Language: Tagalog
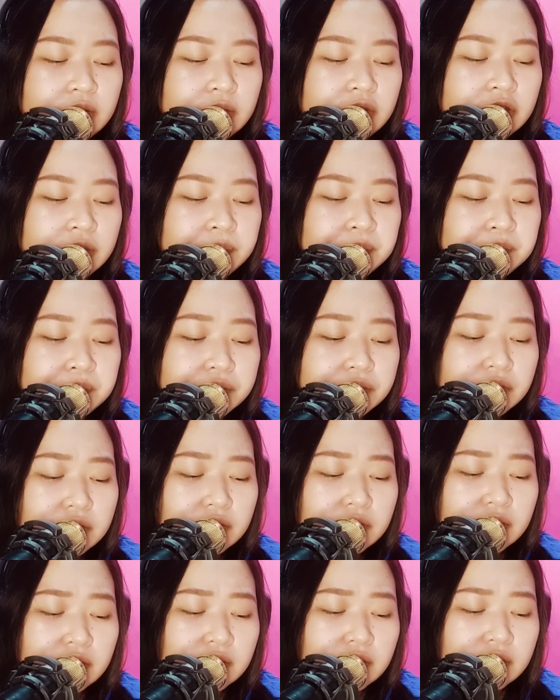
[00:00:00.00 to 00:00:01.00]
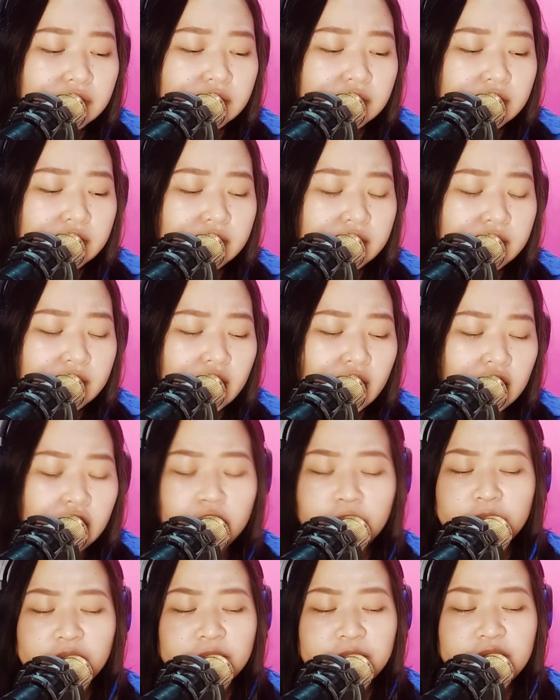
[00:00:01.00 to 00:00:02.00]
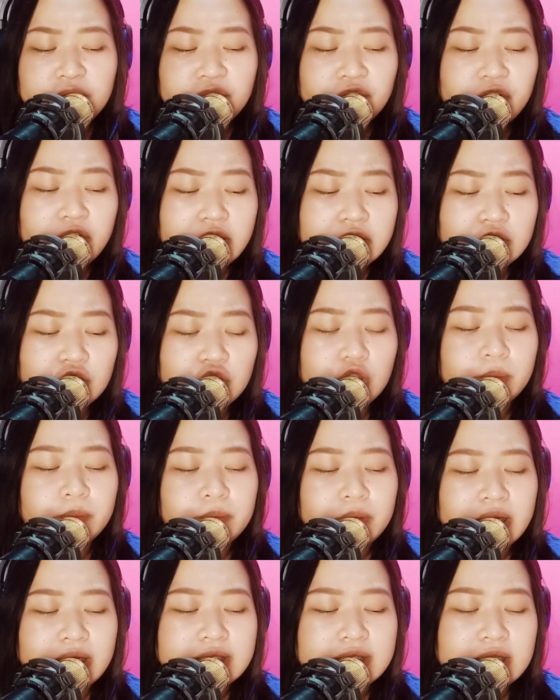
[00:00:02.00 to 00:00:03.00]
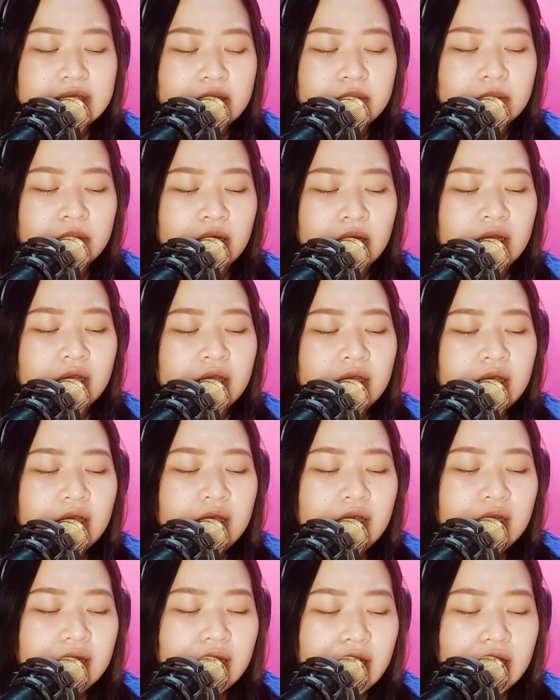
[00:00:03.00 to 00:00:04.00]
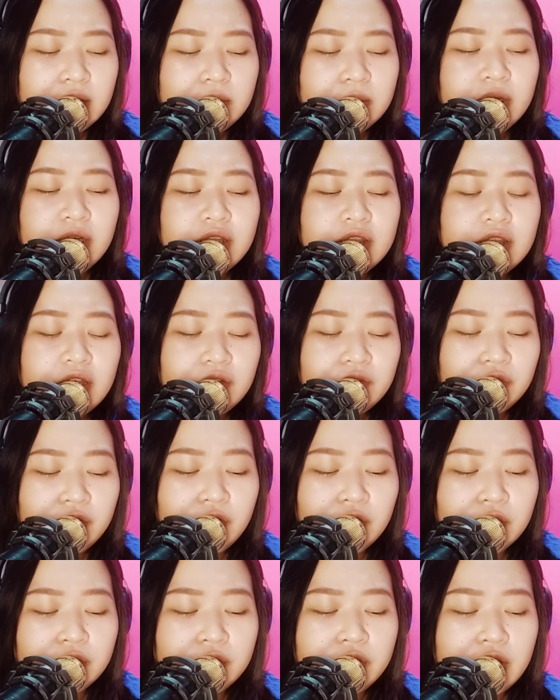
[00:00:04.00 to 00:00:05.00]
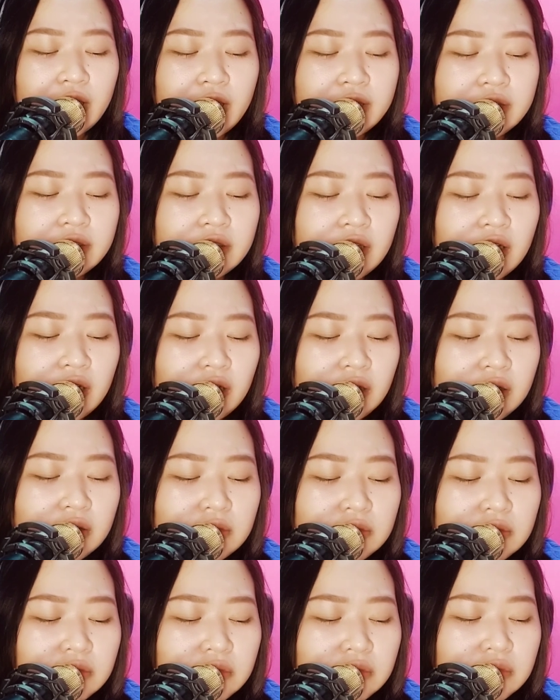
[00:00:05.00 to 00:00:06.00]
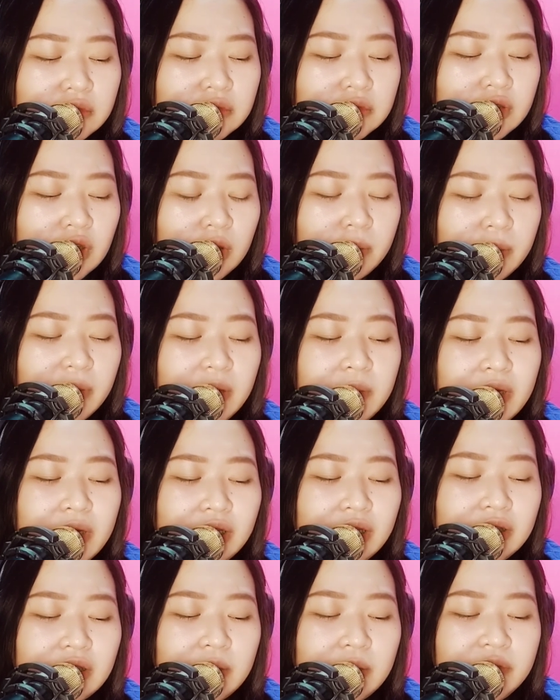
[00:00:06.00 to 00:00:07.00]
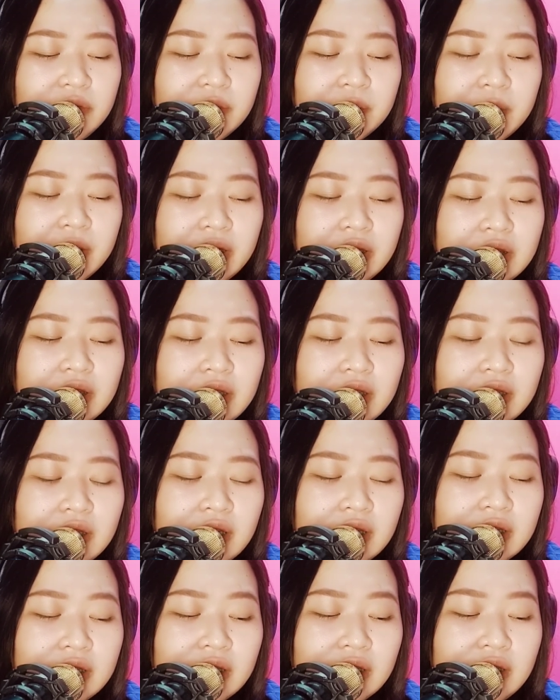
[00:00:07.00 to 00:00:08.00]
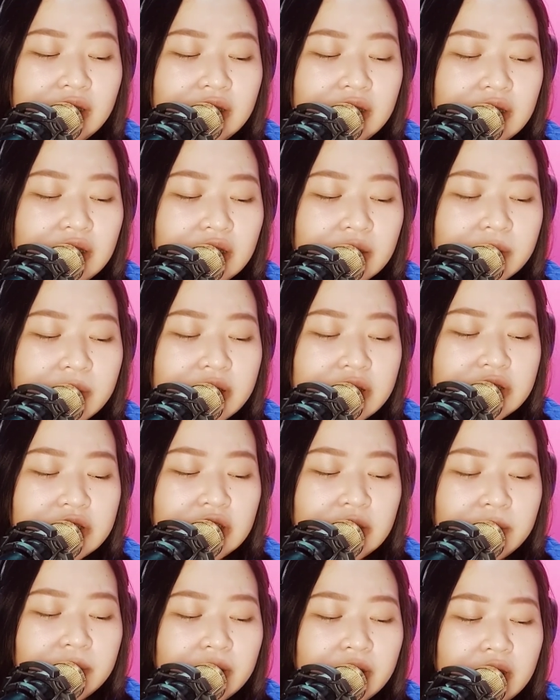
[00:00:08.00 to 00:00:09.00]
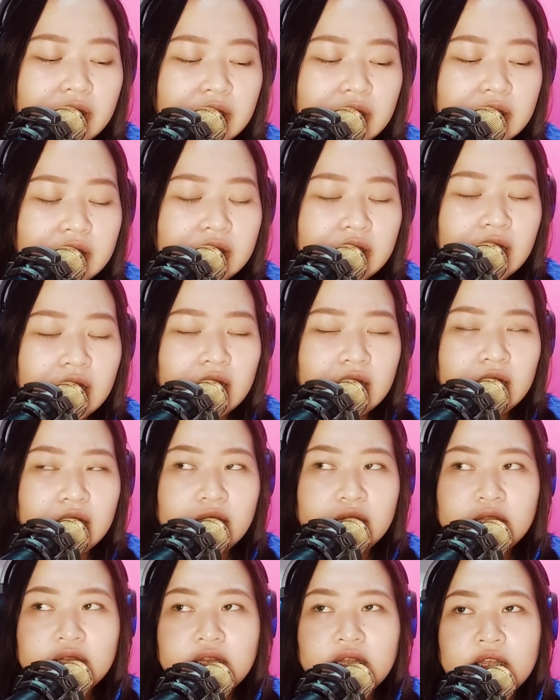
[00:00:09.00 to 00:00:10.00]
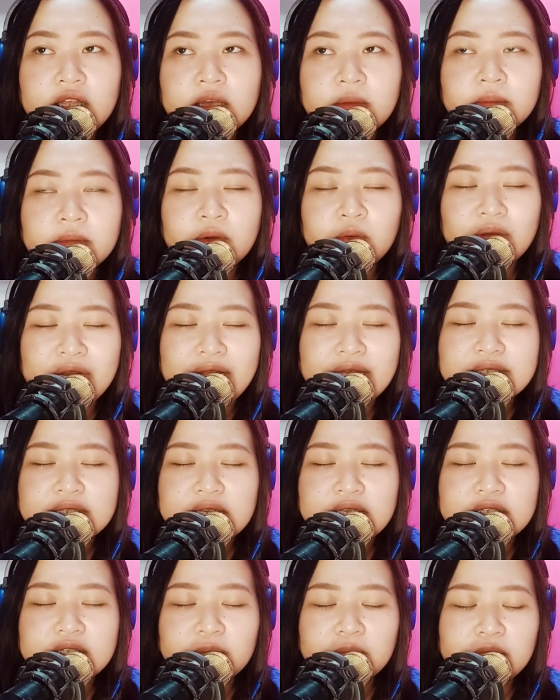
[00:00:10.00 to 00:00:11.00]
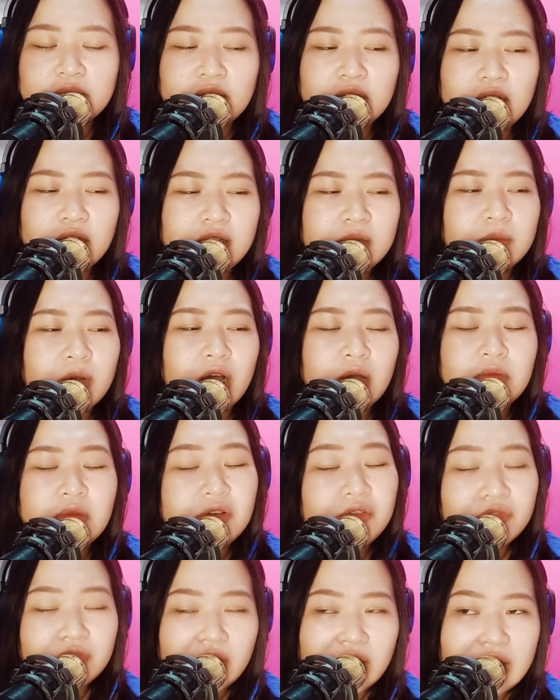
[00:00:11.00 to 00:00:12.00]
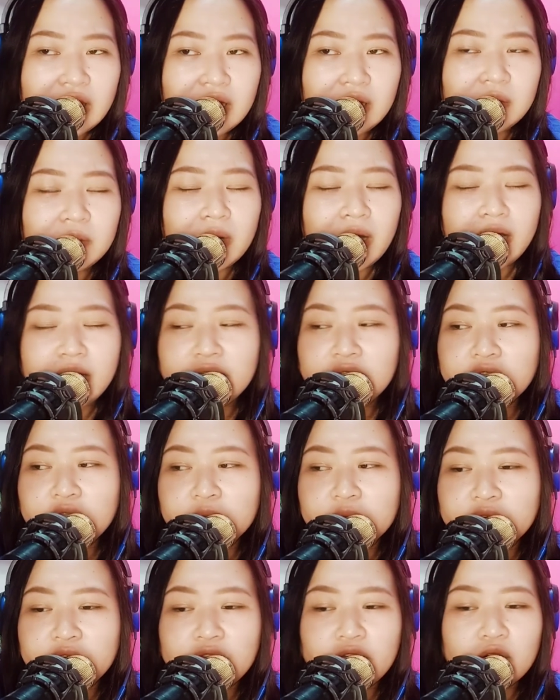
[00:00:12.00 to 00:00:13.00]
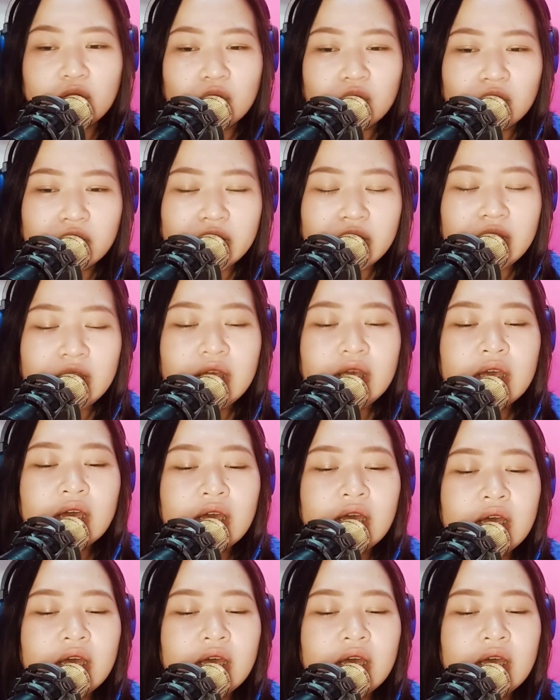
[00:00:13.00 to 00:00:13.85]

mo. Or maybe friendship para sa iba. Kahit maganda yung flow niyan, may mga times pa rin talaga na hindi niya maisipan, na uh, hindi niya mawala sa isip niya na, ay, baka mag-fail, baka hindi maging okay,